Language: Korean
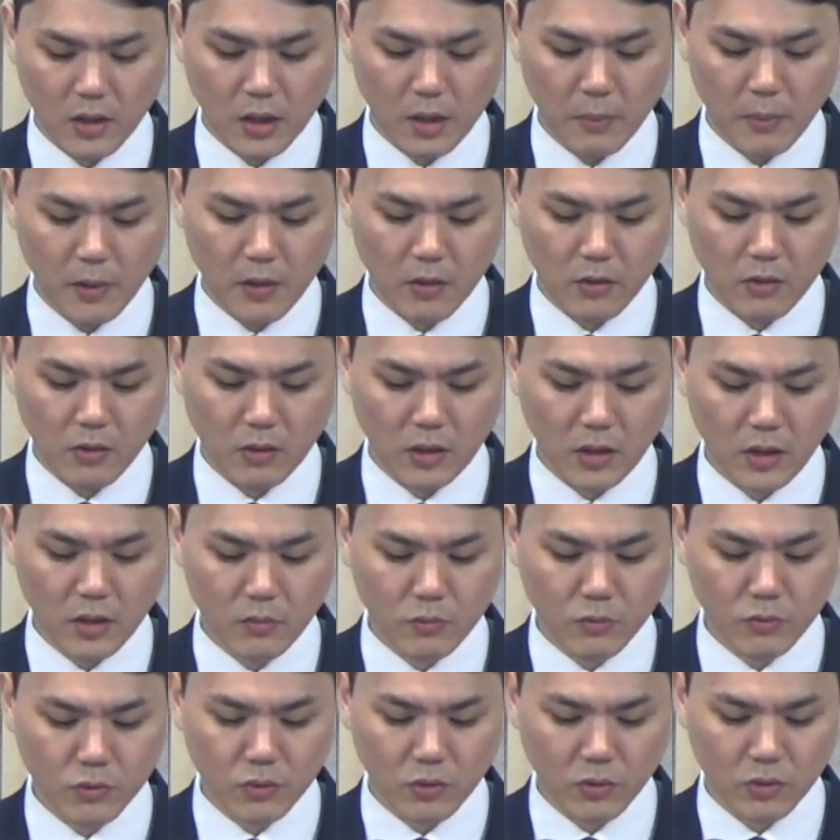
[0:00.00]
예배하러 이
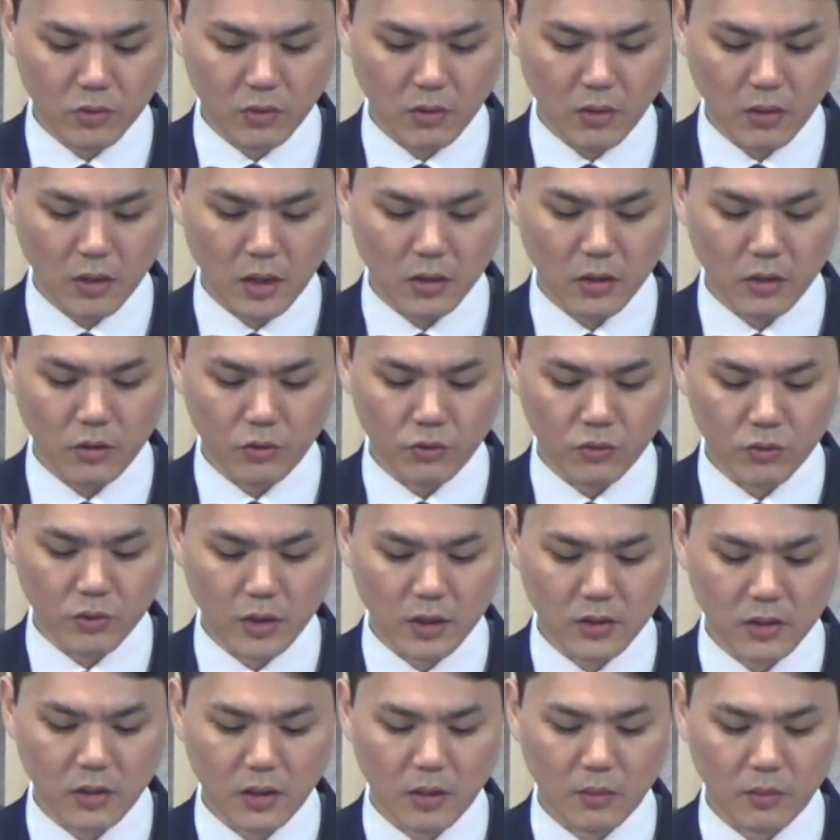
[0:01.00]
문으로 돌아가는 유다
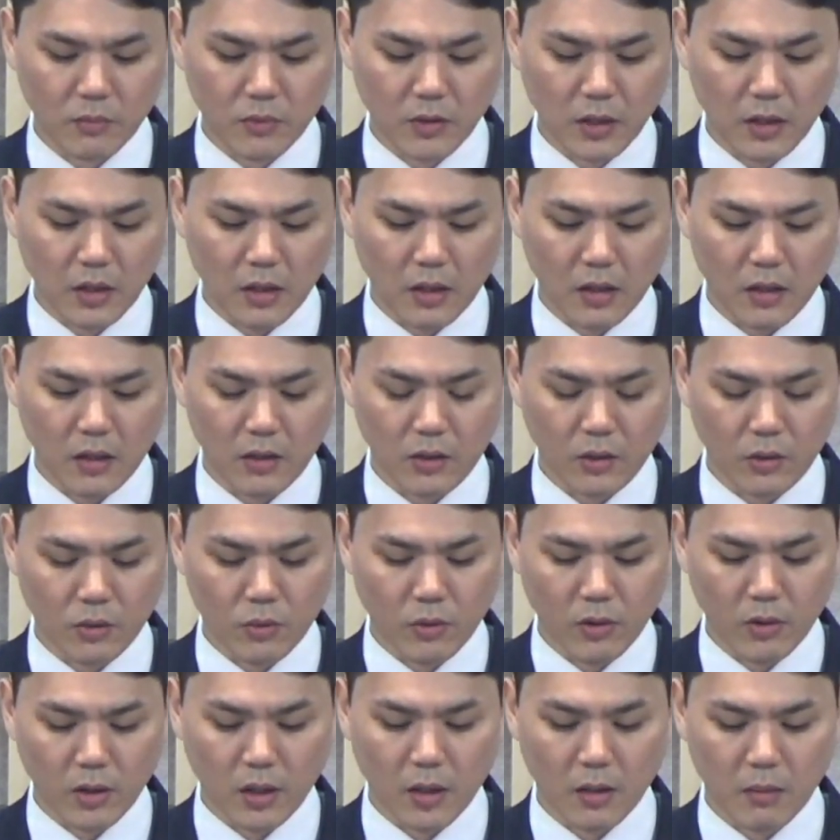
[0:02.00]
사람들아
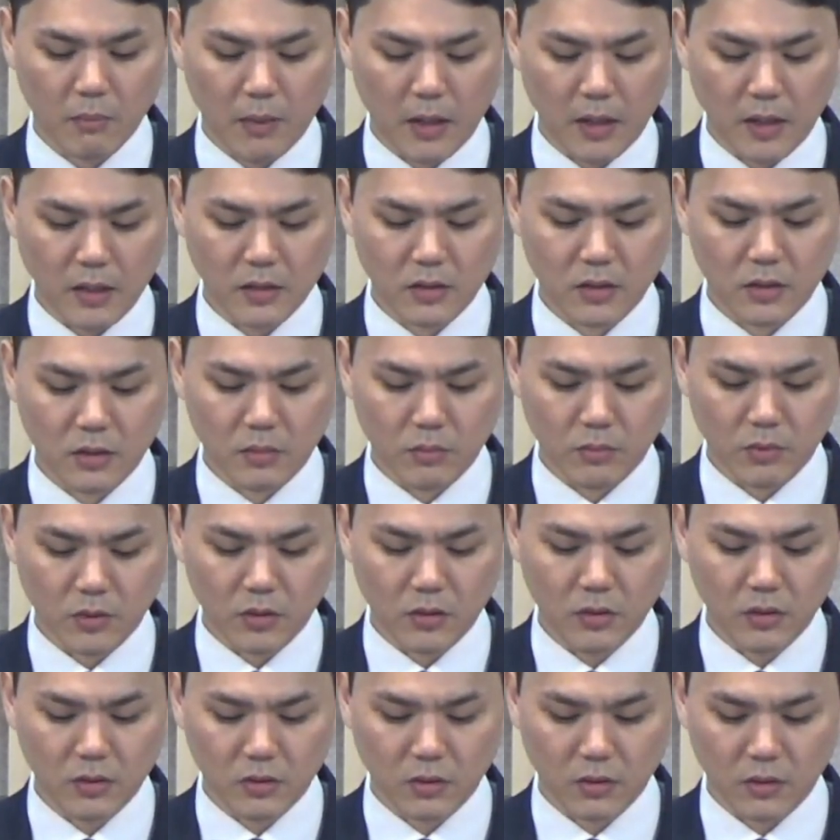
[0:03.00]
여호와의
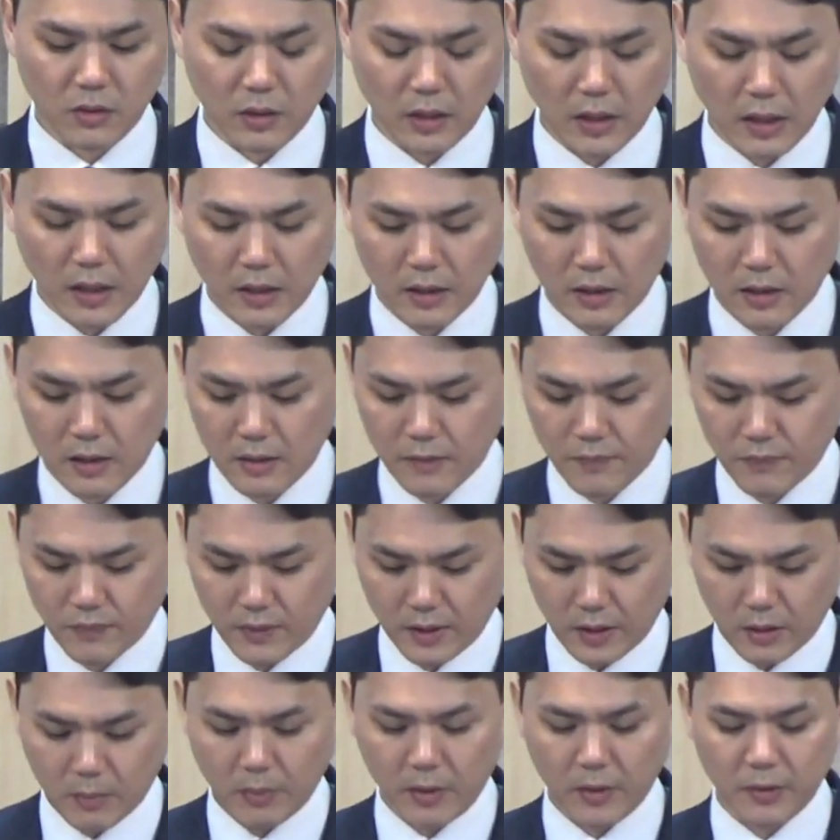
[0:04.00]
말씀을 들으라.
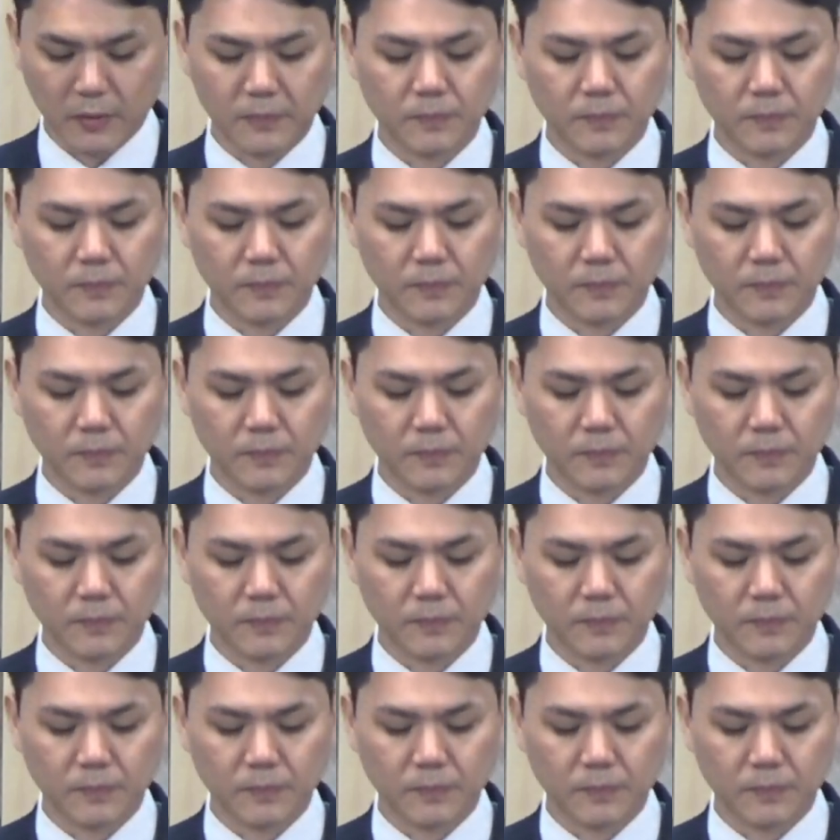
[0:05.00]
아멘.